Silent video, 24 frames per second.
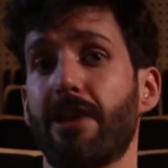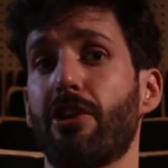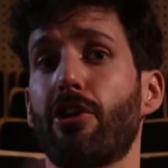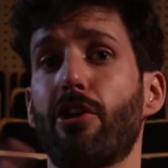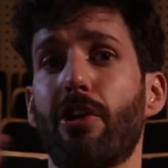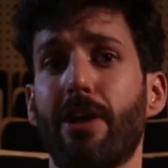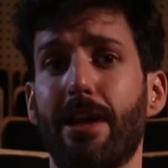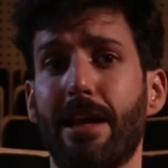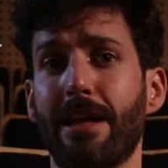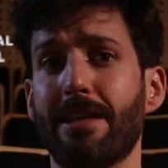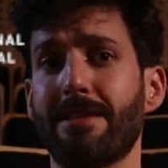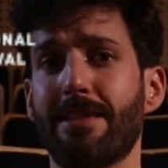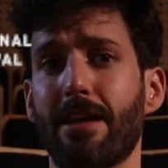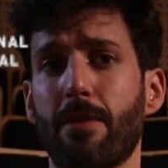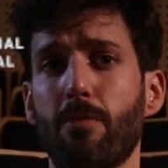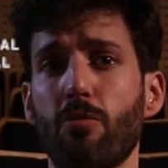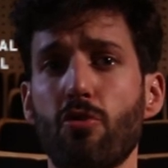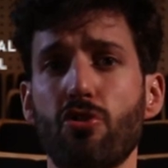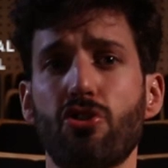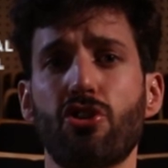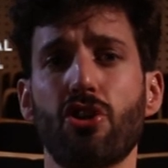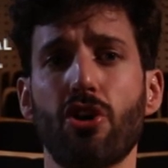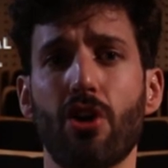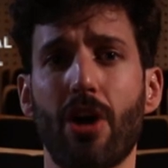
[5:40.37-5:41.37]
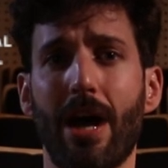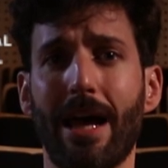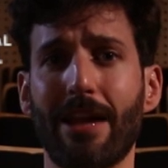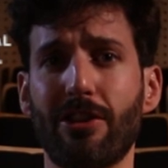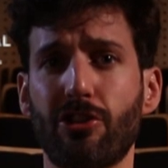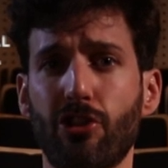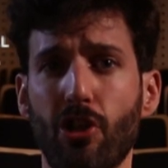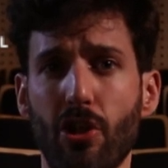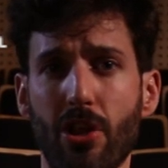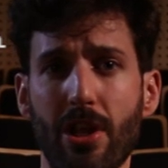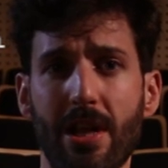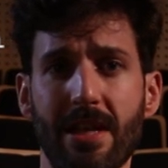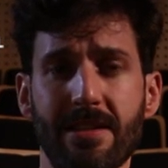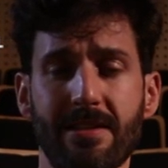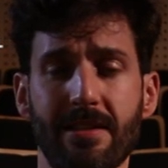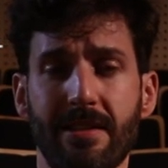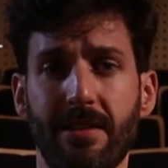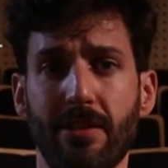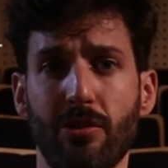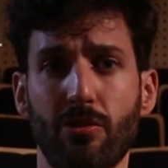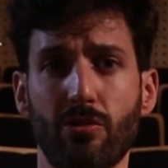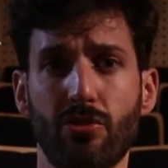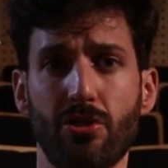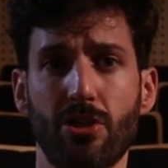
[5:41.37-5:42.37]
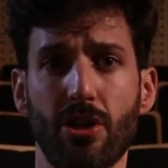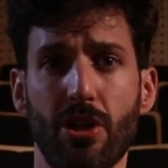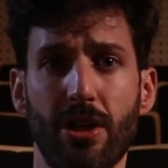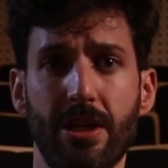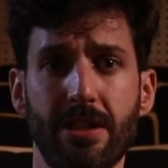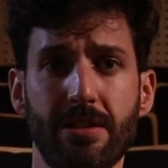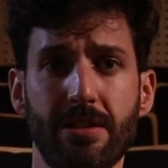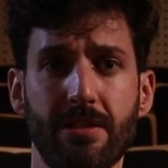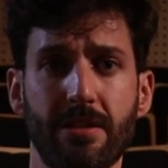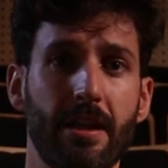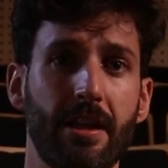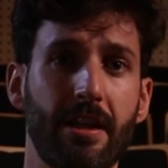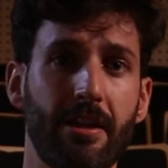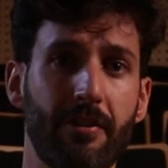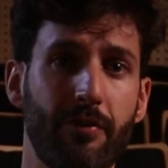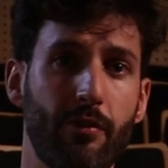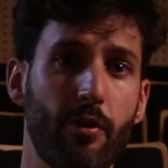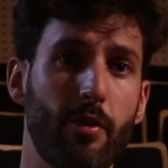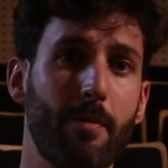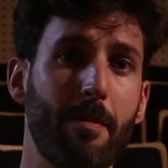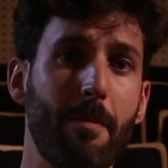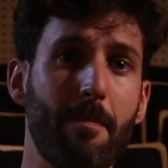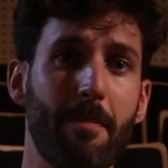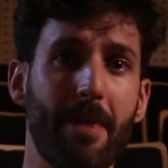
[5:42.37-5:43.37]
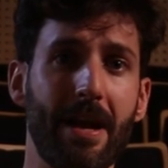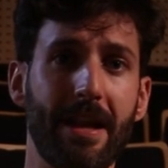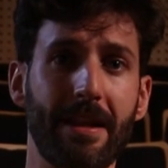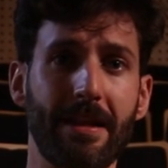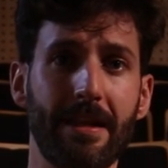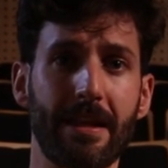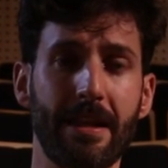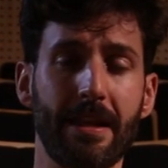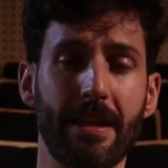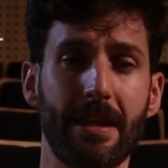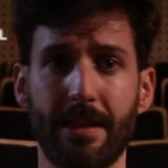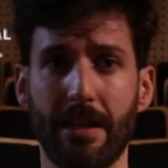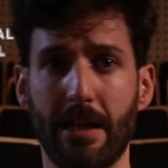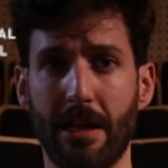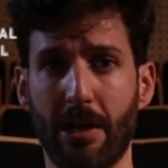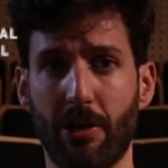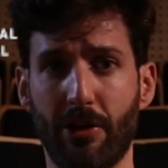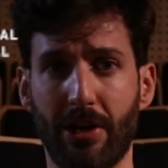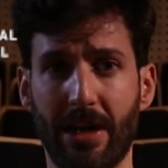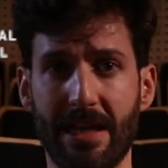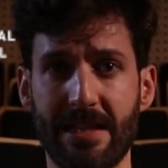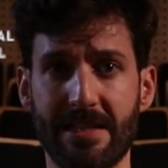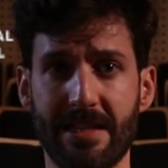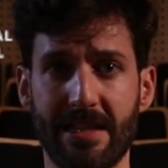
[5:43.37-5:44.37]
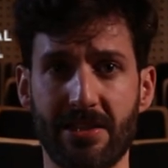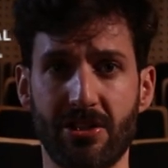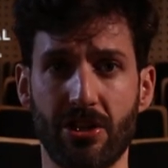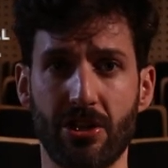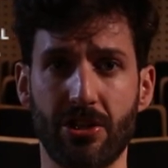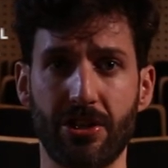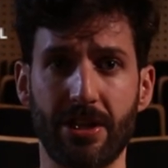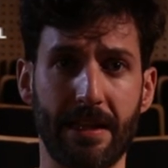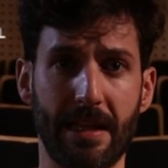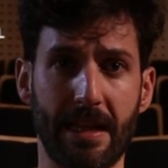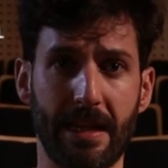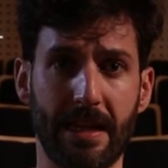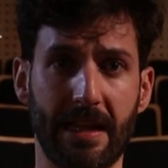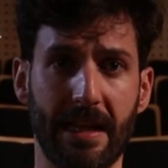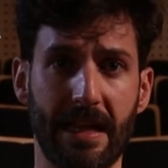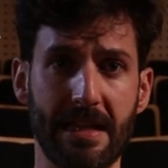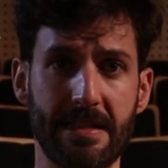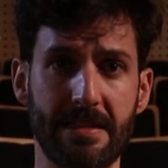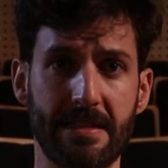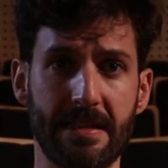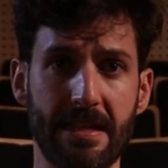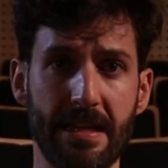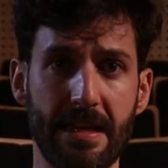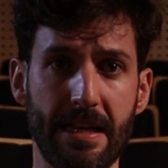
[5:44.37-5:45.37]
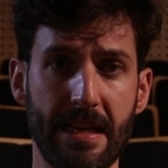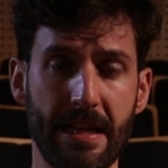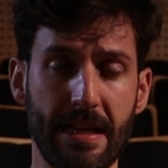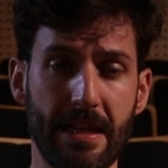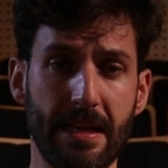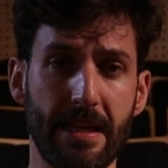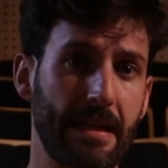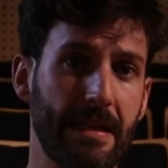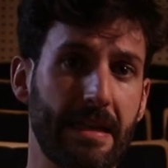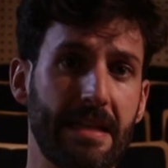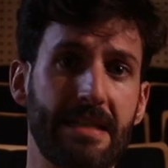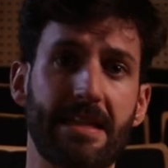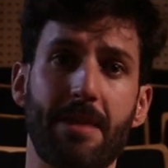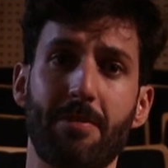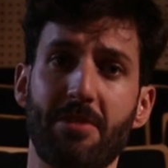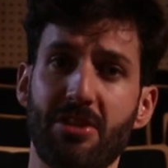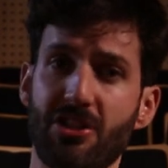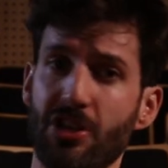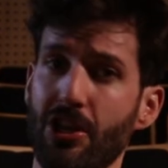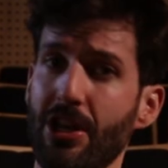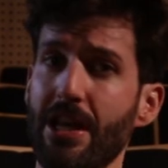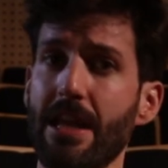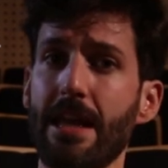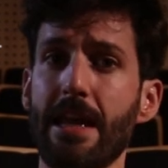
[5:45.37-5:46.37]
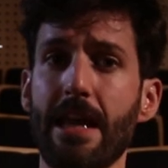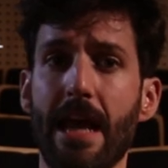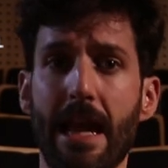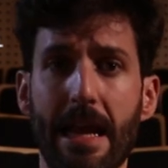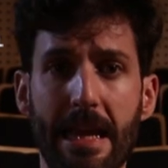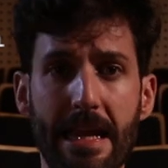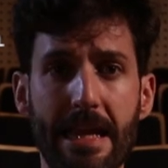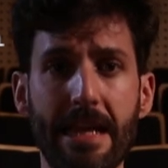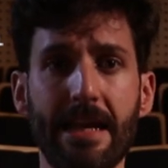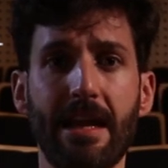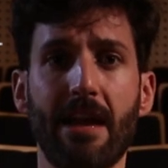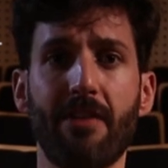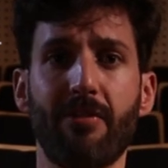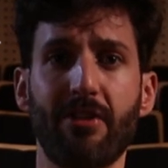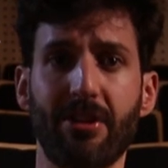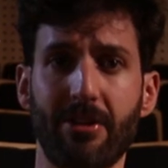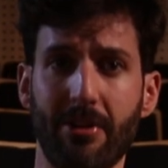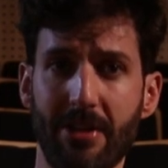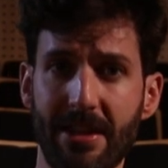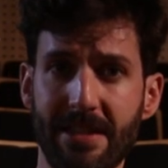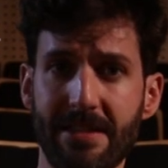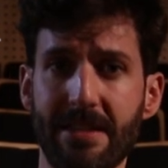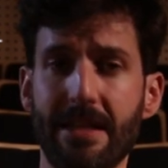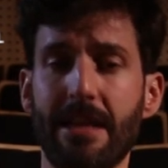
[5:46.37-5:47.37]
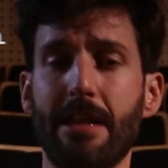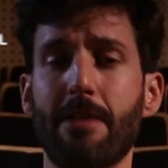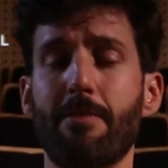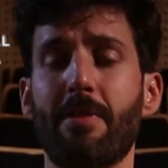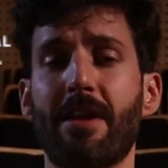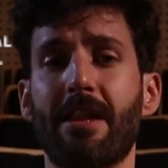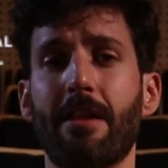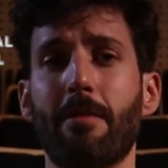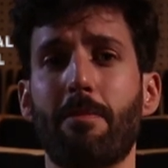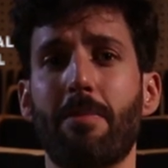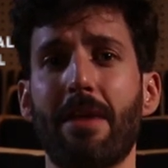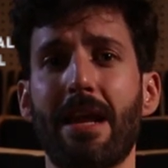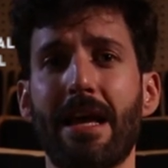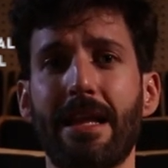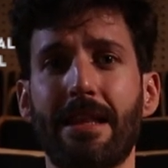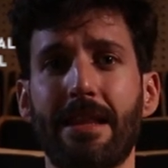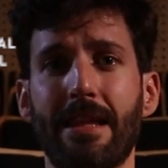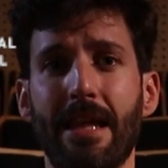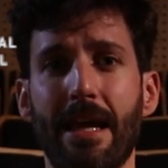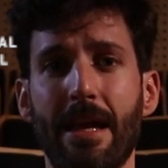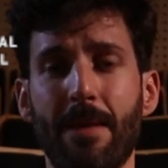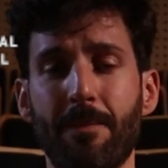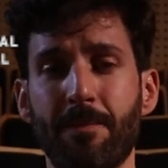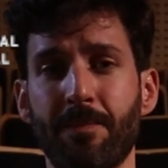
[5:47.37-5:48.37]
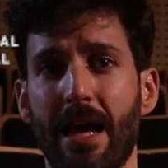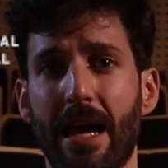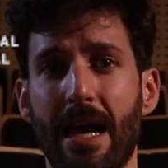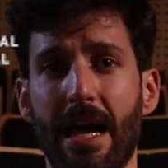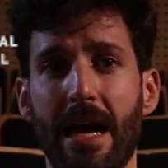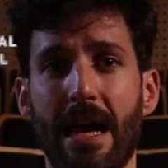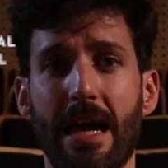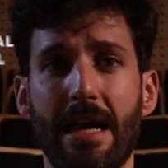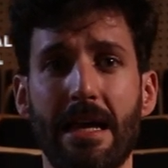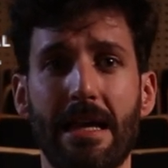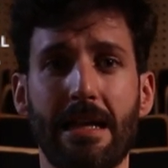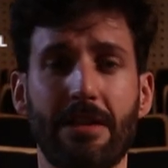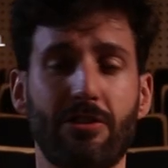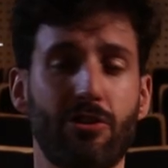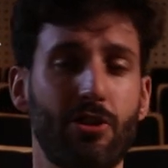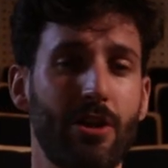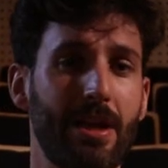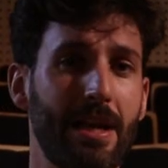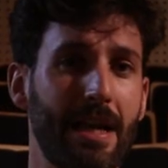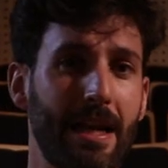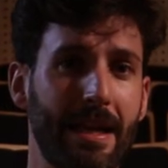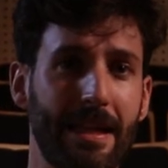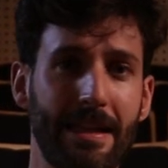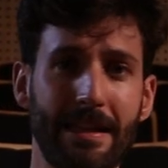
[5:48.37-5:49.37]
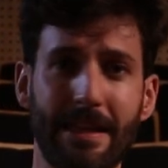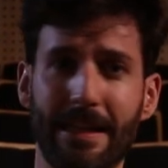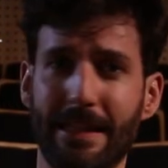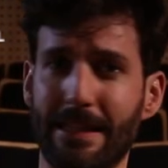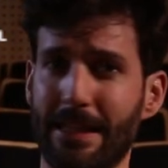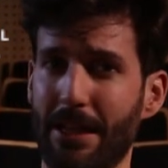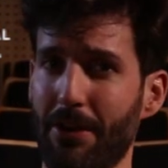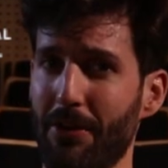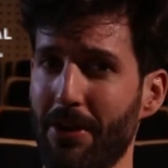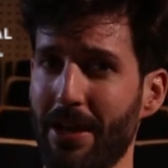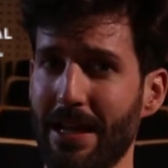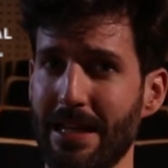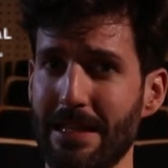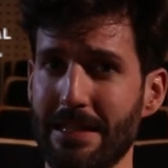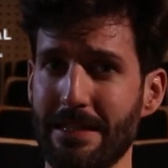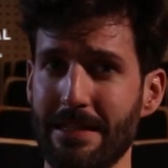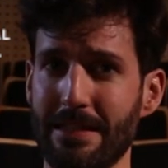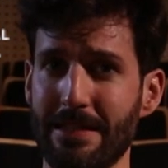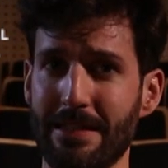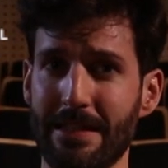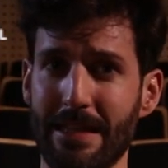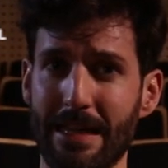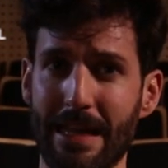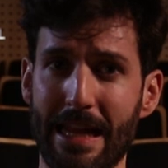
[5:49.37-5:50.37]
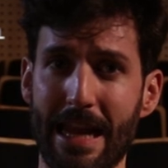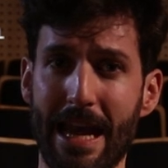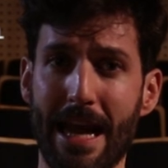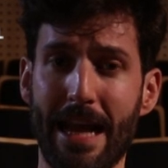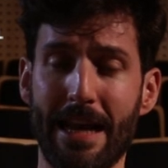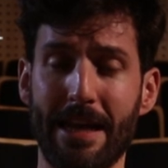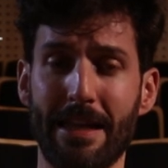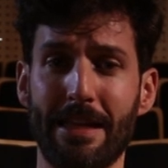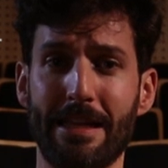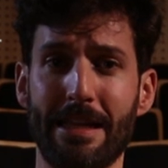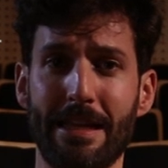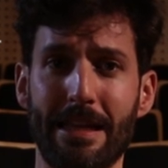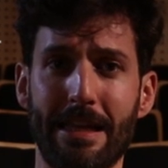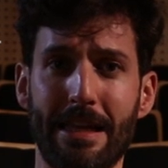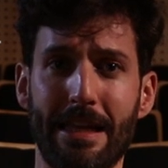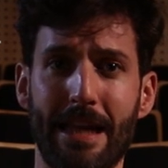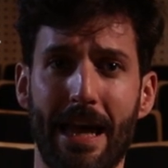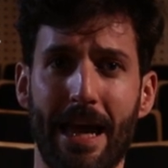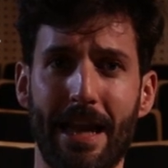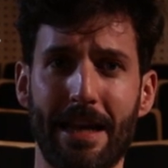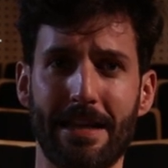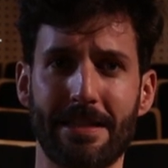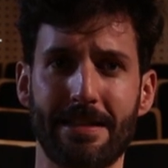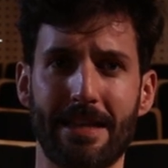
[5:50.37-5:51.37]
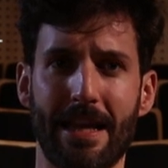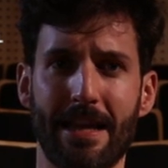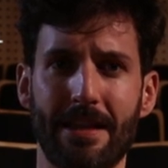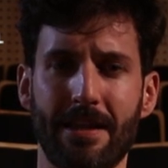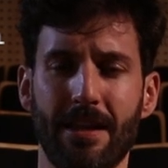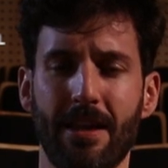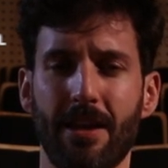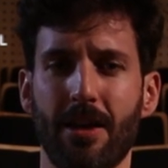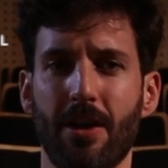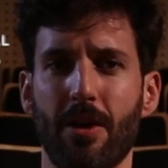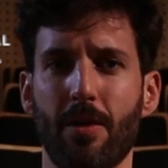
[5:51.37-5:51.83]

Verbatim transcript: Quiero agradecer mucho a todas las instituciones que forman parte de la organización del Han Cine, que ya mencioné, al Link, al Festival de Cine de Mar del Plata, a toda la gente que trabaja en Cinear y ARSAT,